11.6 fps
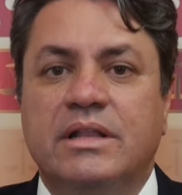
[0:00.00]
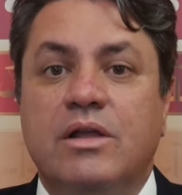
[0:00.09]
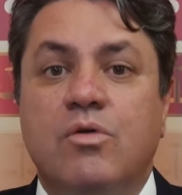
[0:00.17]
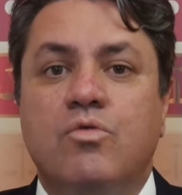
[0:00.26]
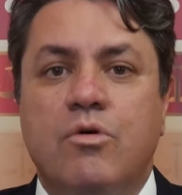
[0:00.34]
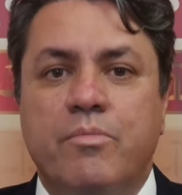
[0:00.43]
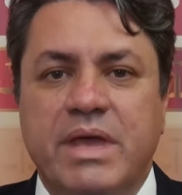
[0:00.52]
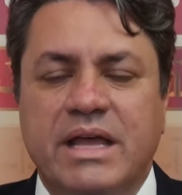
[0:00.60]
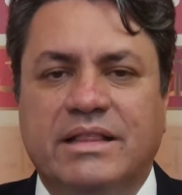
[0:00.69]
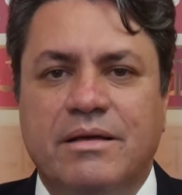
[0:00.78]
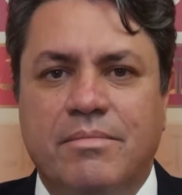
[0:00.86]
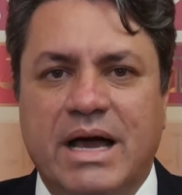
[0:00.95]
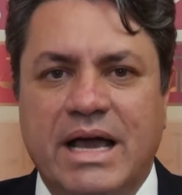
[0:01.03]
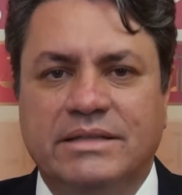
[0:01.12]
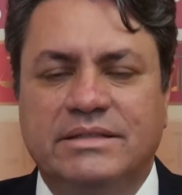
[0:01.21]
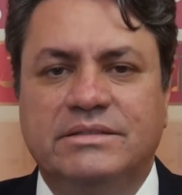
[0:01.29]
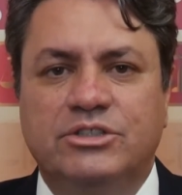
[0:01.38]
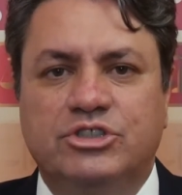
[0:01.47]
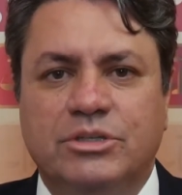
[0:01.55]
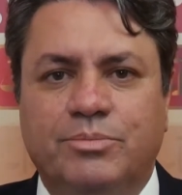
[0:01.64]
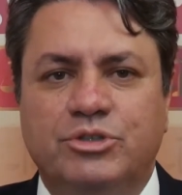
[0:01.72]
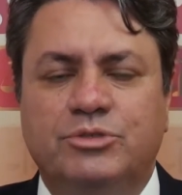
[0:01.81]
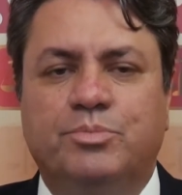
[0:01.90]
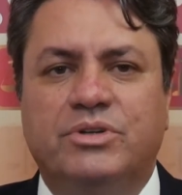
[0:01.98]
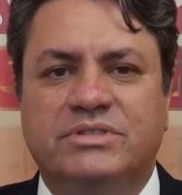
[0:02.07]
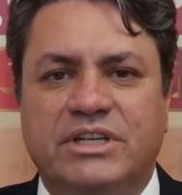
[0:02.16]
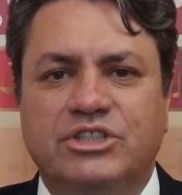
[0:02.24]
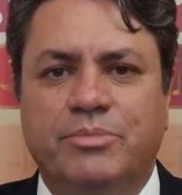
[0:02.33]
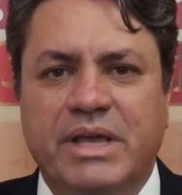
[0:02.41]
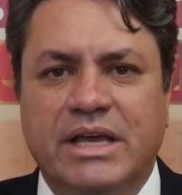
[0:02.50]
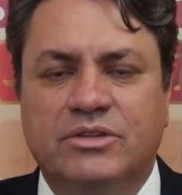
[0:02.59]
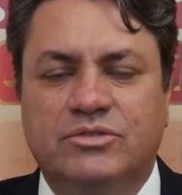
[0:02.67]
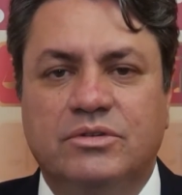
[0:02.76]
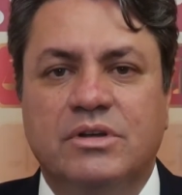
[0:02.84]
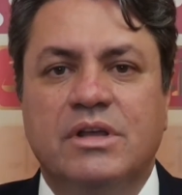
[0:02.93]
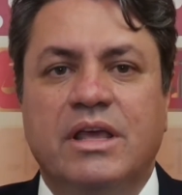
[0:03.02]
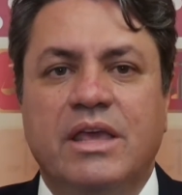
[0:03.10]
não cometa mais esse tipo de procedimento